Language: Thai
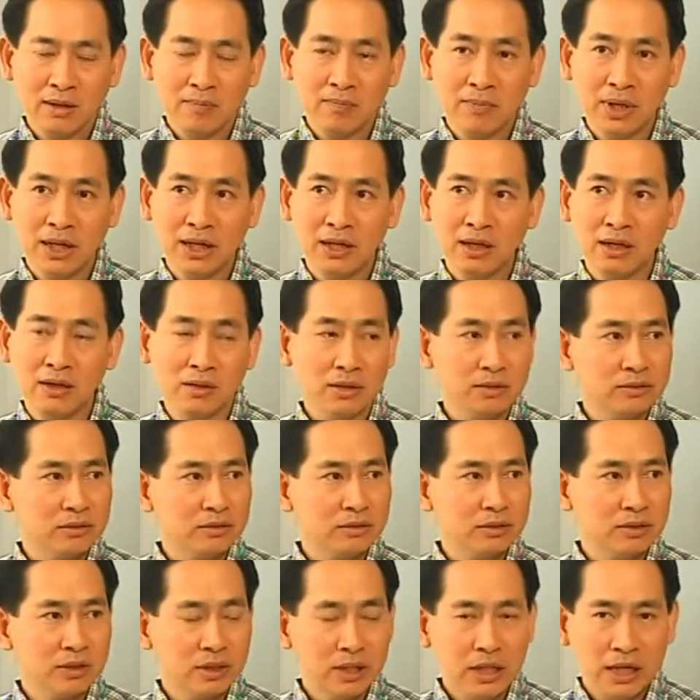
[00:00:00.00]
มันคืออะไร
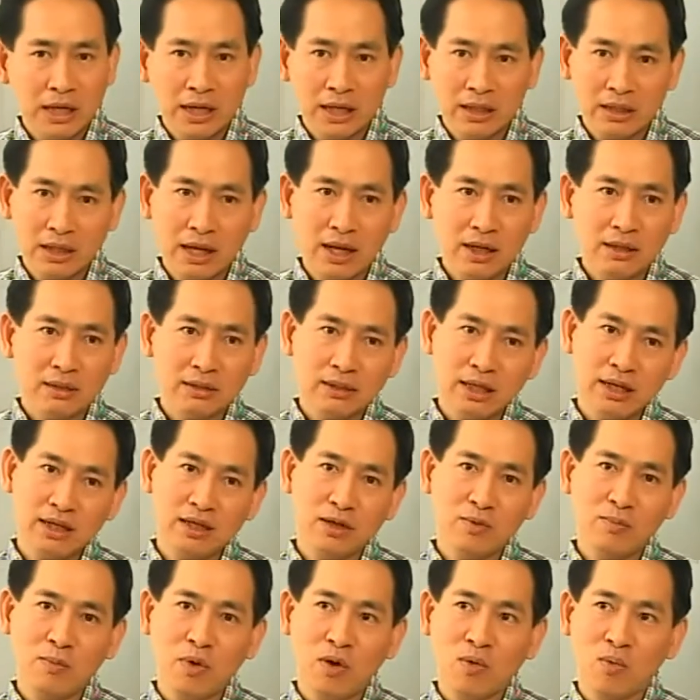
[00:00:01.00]
ถ้ายังไงต้องไล่ถ้า
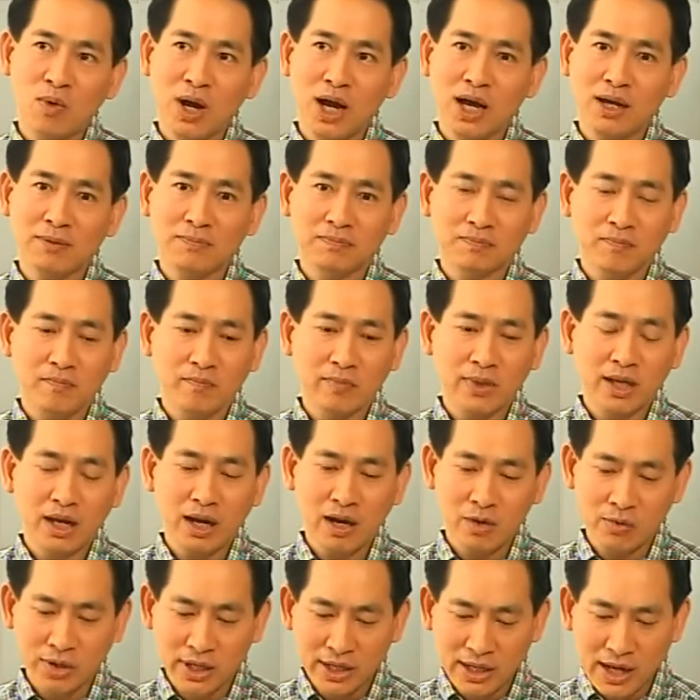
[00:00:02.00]
ต้องมองว่า
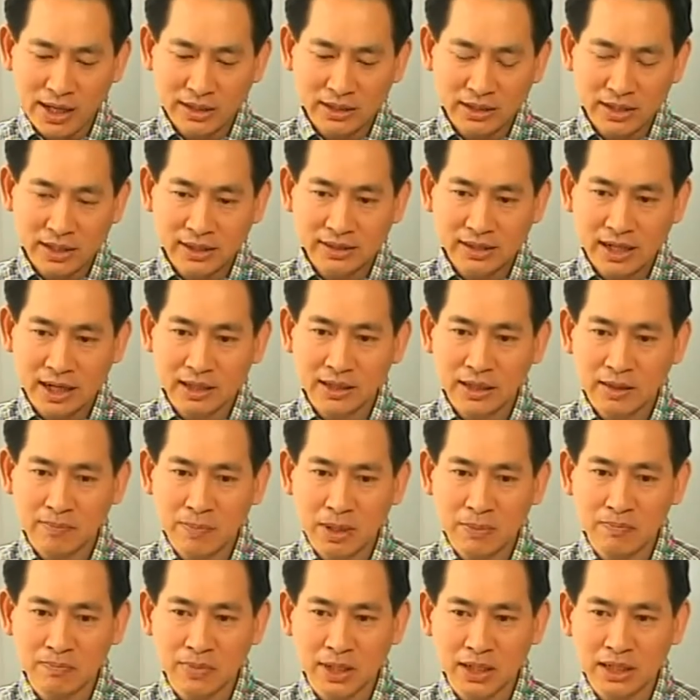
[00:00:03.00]
เอาง่ายๆ CSR เนี่ย
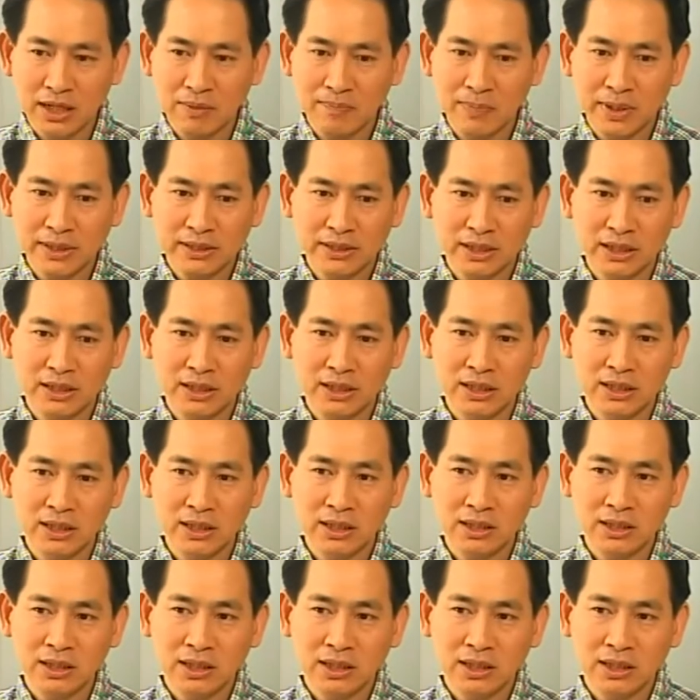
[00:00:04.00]
มันเหมือนกับเป็นสิ่งที่